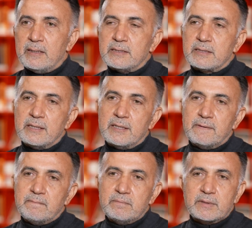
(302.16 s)

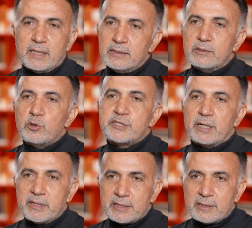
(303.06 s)
İşte kendi
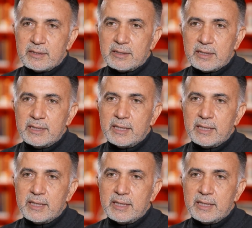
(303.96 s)
göstermek istedikleri